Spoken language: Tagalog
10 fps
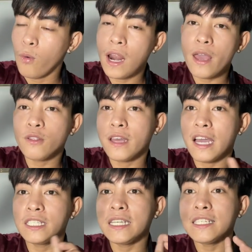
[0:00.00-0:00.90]
Wala yun
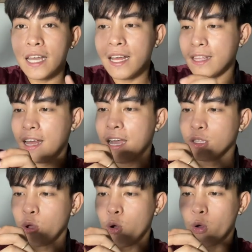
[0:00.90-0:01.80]
guys. Isa lang talaga
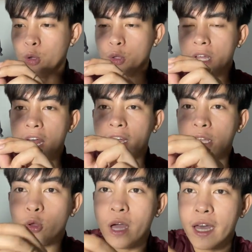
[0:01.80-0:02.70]
to. Yung
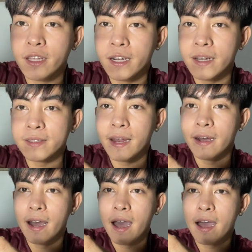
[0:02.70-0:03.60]
nakalagay together lang
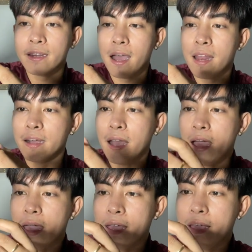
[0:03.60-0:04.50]
talaga
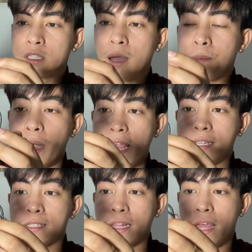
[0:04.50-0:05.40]
nakalagay sa
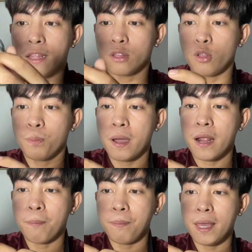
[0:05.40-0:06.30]
bracelet. Yung
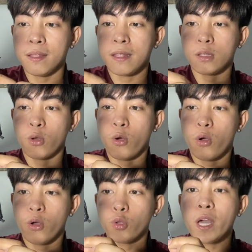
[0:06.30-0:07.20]
parang peak na
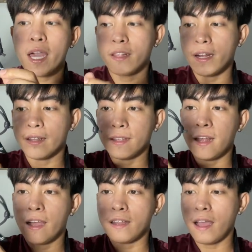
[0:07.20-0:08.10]
to. Together lang
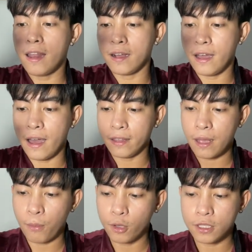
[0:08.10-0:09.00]
talaga nakalagay.
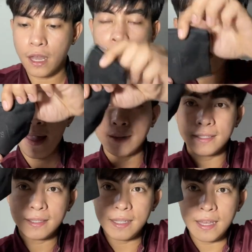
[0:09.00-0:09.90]
Tapos may
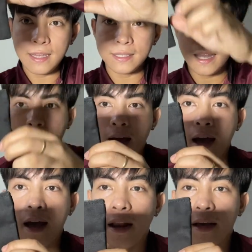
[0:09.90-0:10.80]
ST
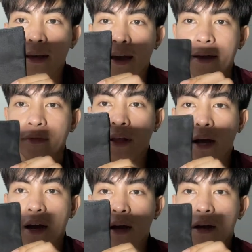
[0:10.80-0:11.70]
sa lagyan
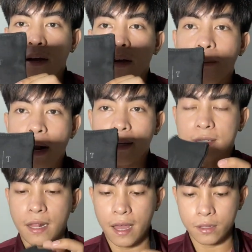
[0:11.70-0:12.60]
ng
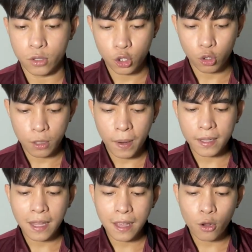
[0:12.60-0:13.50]
bracelet. So sa mga
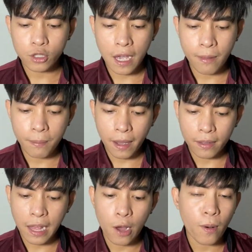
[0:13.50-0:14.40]
nagtatanong dyan, bak
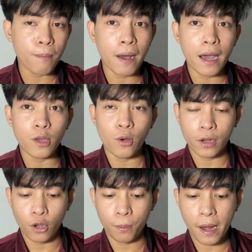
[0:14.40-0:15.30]
dalawa ba yung
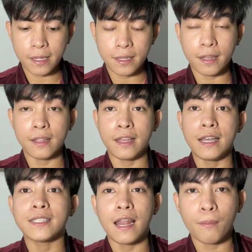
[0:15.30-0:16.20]
ano bracelet? Hindi.
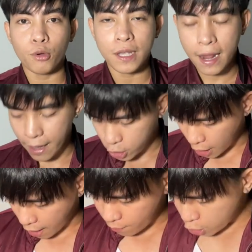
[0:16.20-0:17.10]
Isa lang po talaga siya.